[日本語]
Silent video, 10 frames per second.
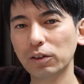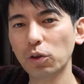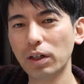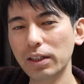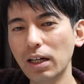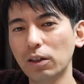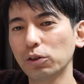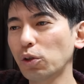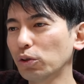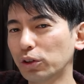そんなにね、あ
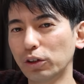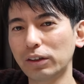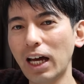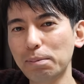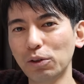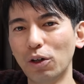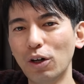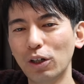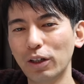の、損するタイプの